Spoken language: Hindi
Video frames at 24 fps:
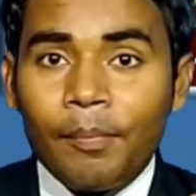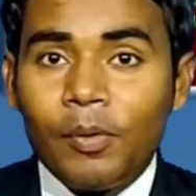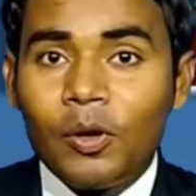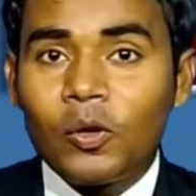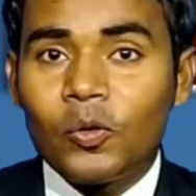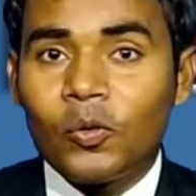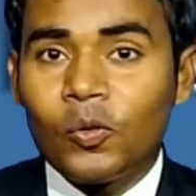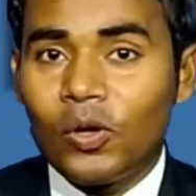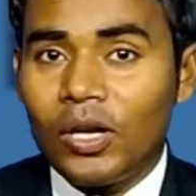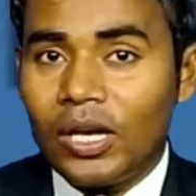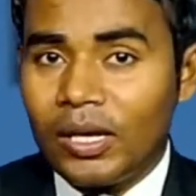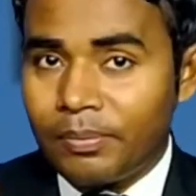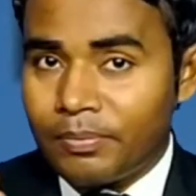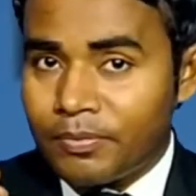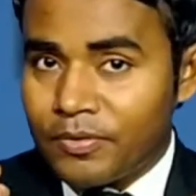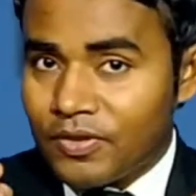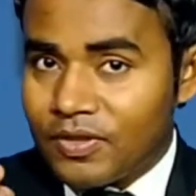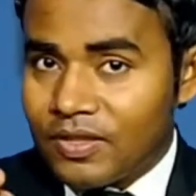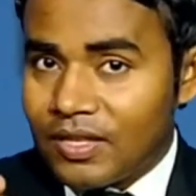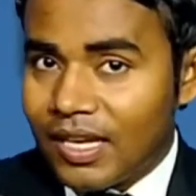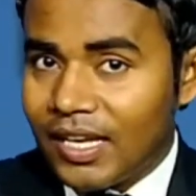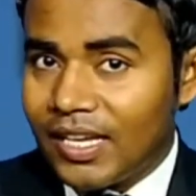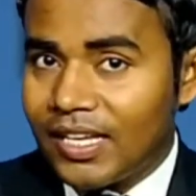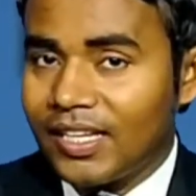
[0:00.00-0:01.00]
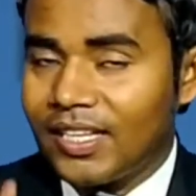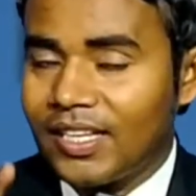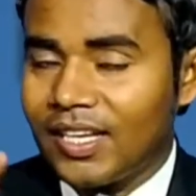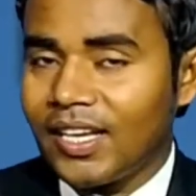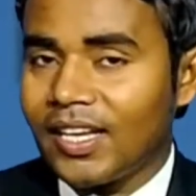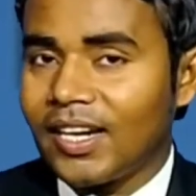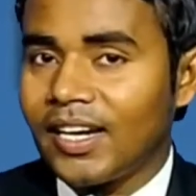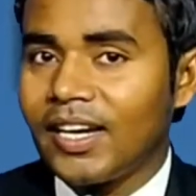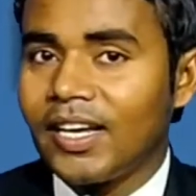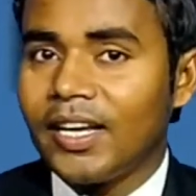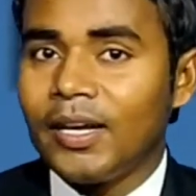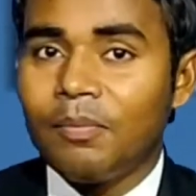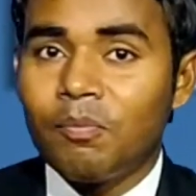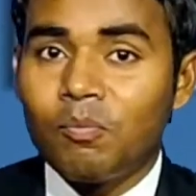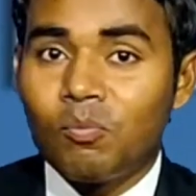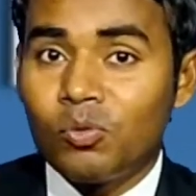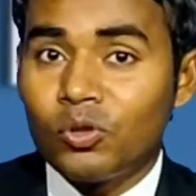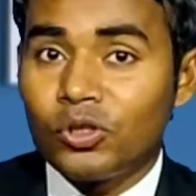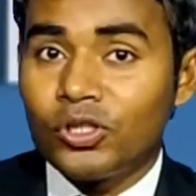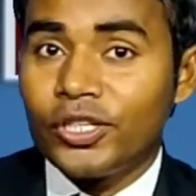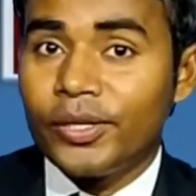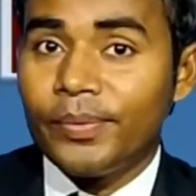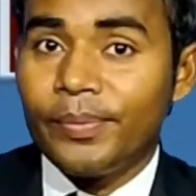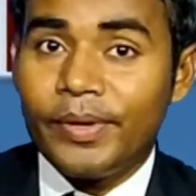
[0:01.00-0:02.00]
बिल्कुल आप सही कह रहे हैं
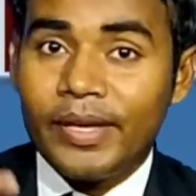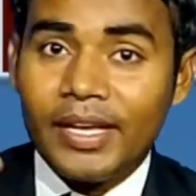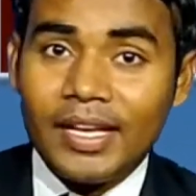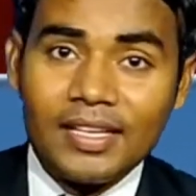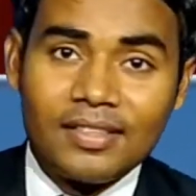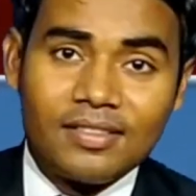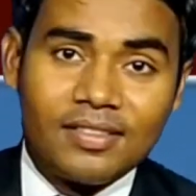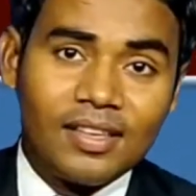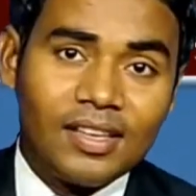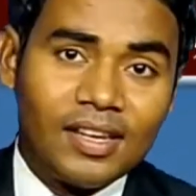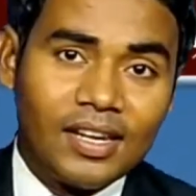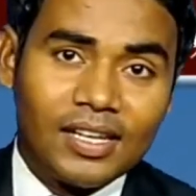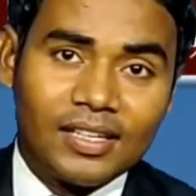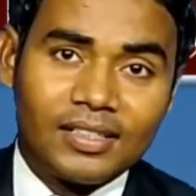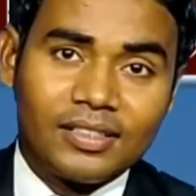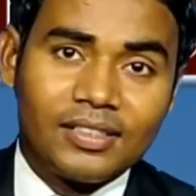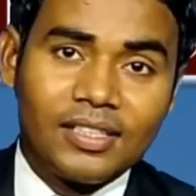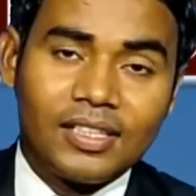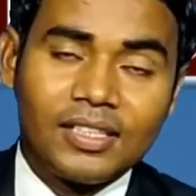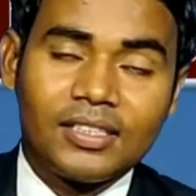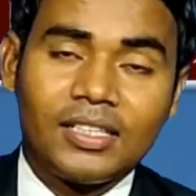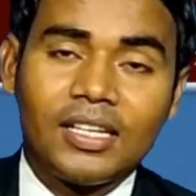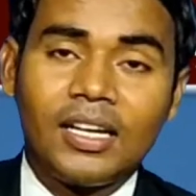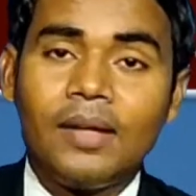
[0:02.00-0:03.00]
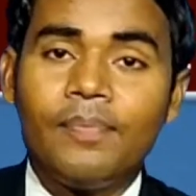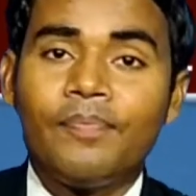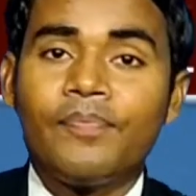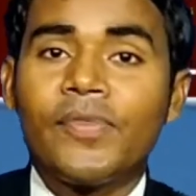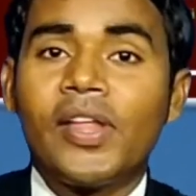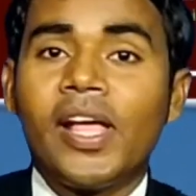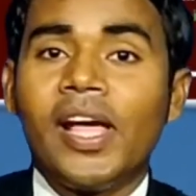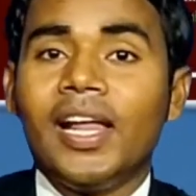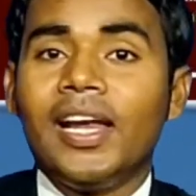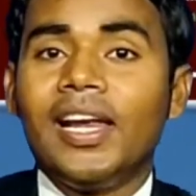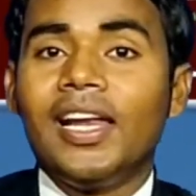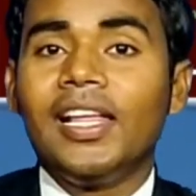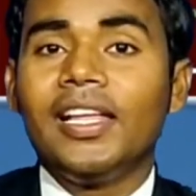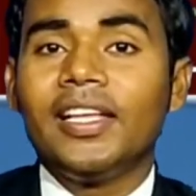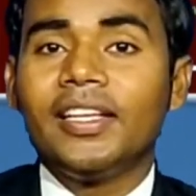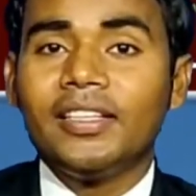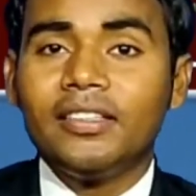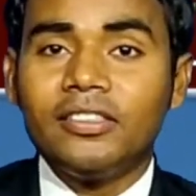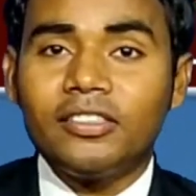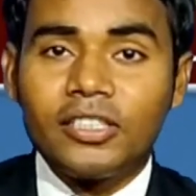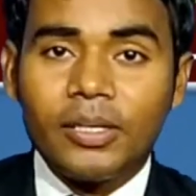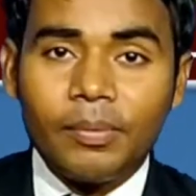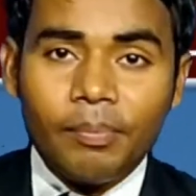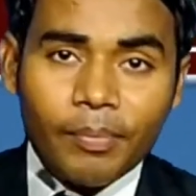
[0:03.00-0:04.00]
मुझे भी ऐसे ही लगता था
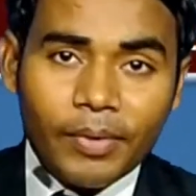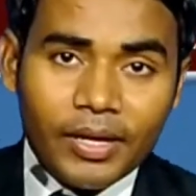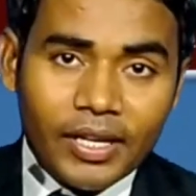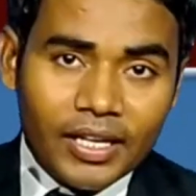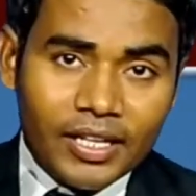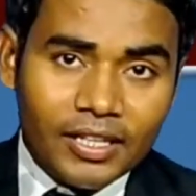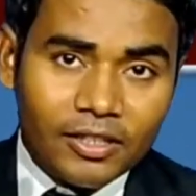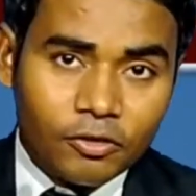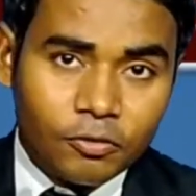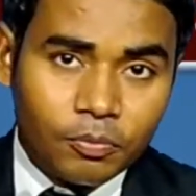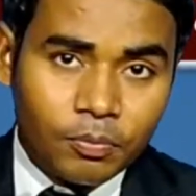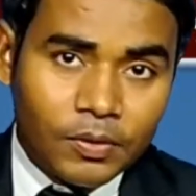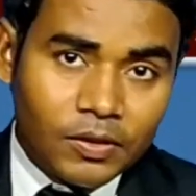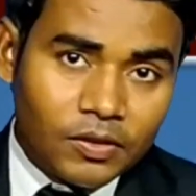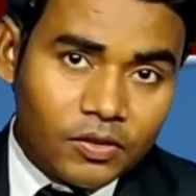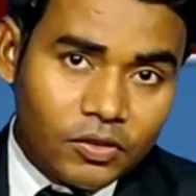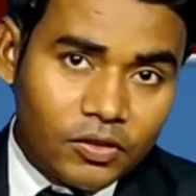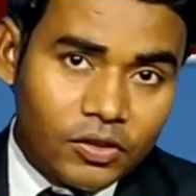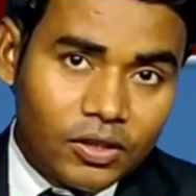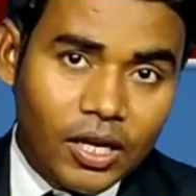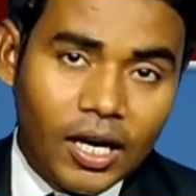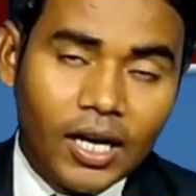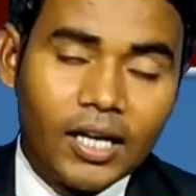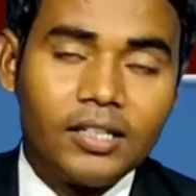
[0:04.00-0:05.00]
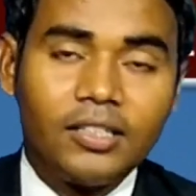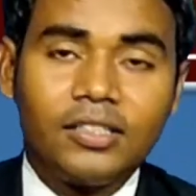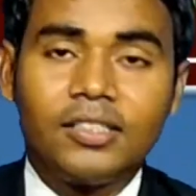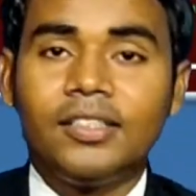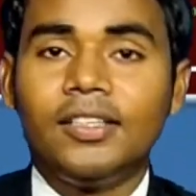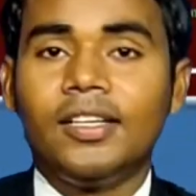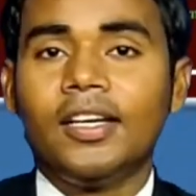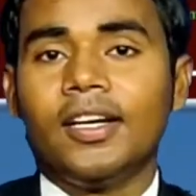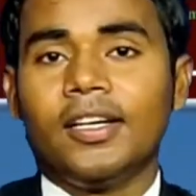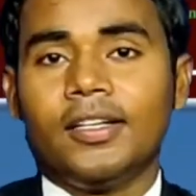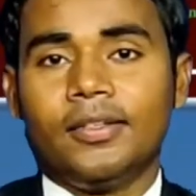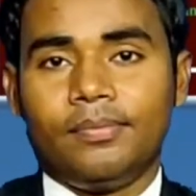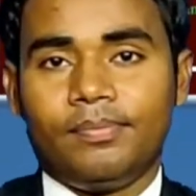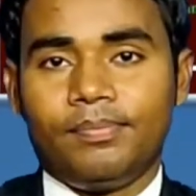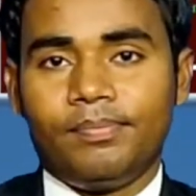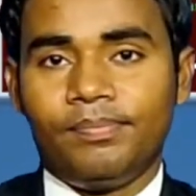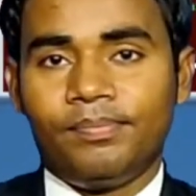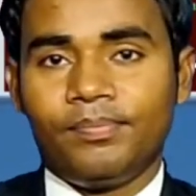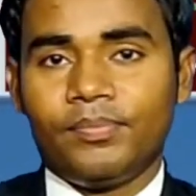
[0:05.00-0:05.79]
लेकिन जब मैंने इसमें स्टार्ट किया